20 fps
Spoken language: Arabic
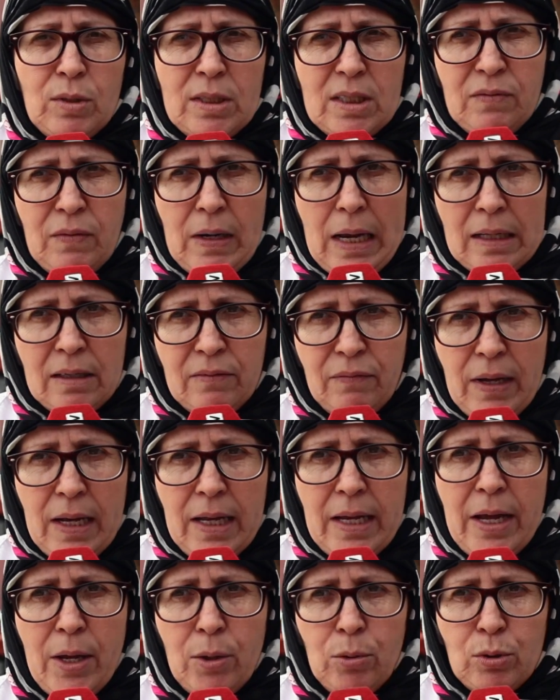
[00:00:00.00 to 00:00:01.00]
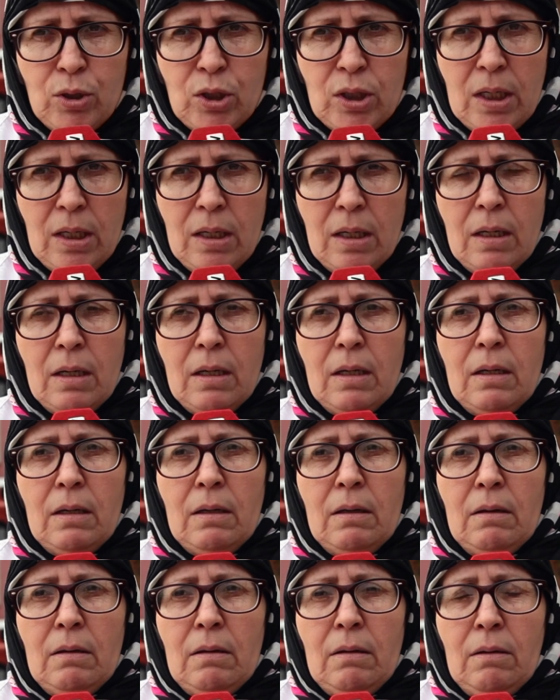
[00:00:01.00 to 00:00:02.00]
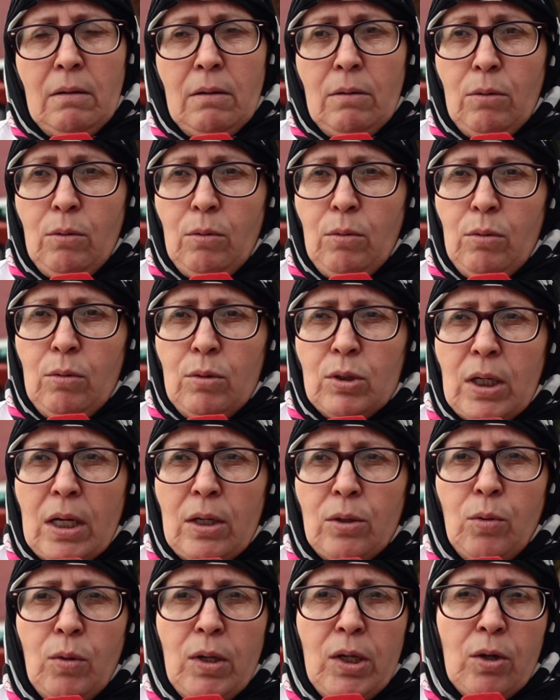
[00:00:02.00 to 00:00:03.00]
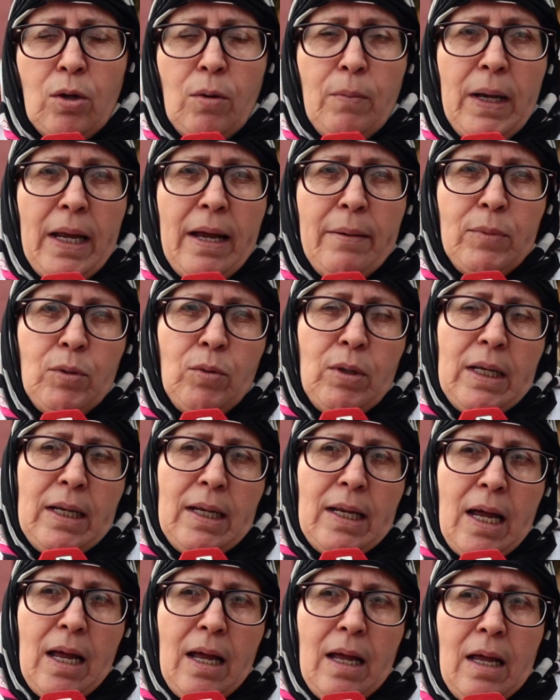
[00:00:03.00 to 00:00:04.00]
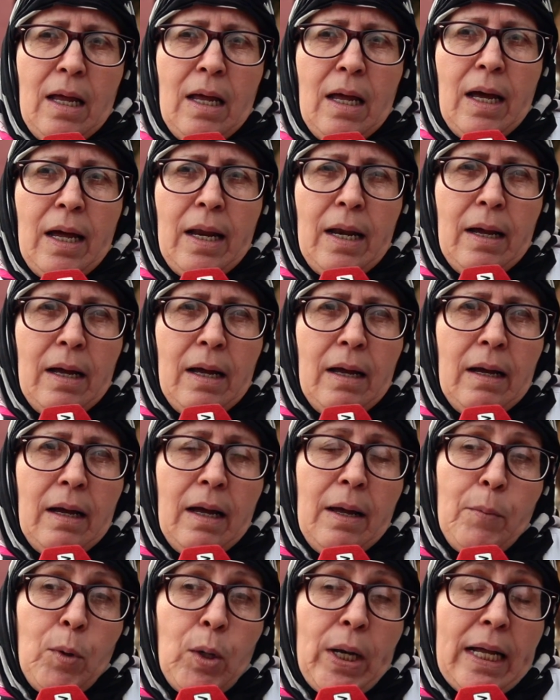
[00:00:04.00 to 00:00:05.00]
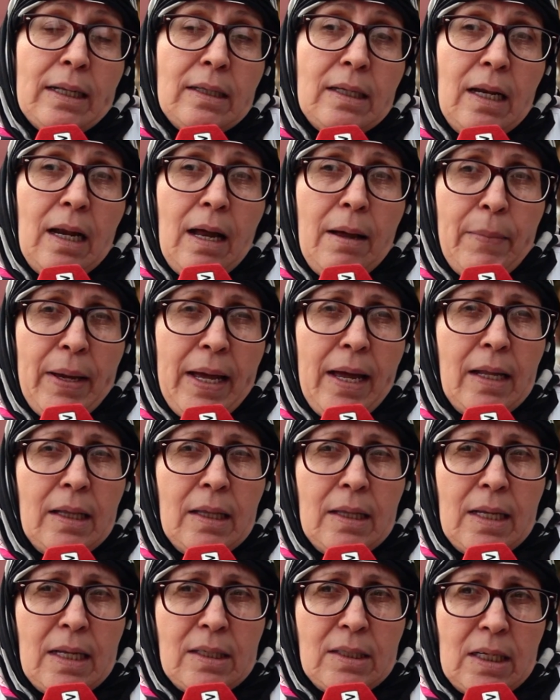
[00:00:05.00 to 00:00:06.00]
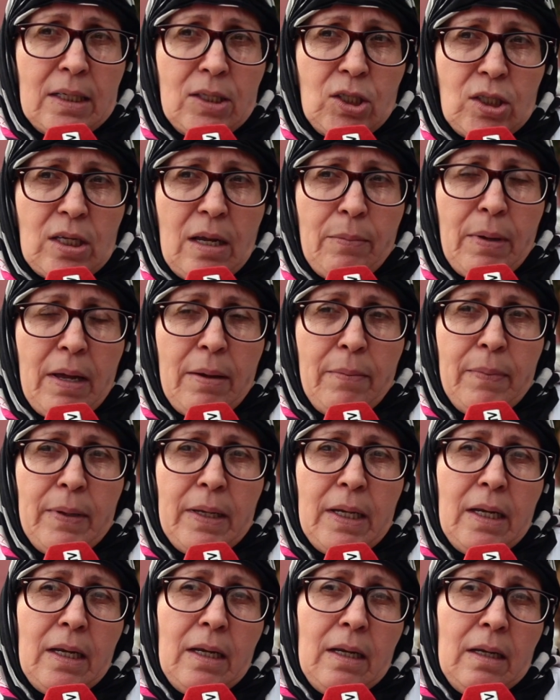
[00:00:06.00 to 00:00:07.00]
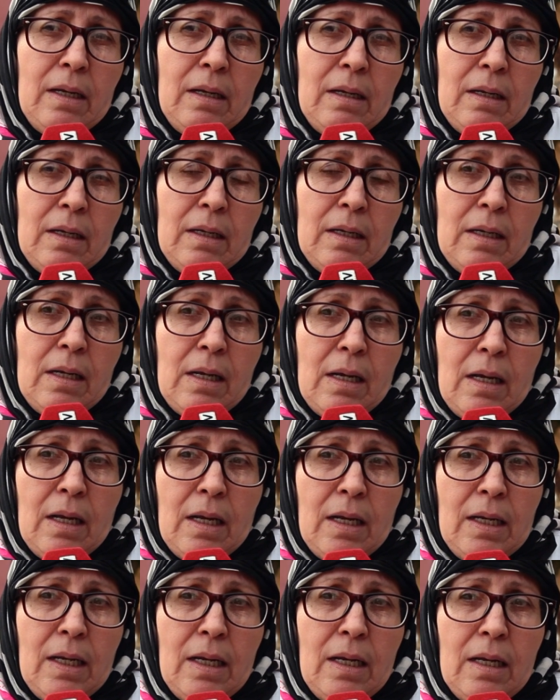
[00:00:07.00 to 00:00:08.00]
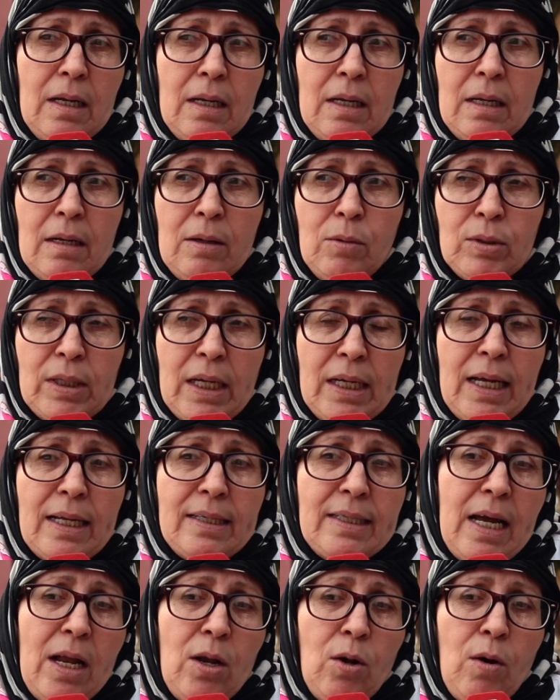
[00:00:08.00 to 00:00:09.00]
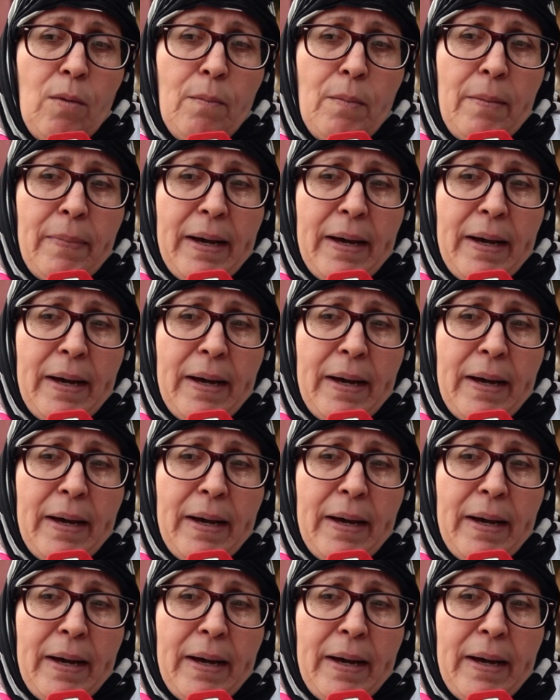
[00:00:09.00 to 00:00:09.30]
مستشفى الاطفال الهروشي وش نقول لكم الحمد لله انا مناضله مع هاد الناس هاد الشباب اللي الوضعيه ديالهم ما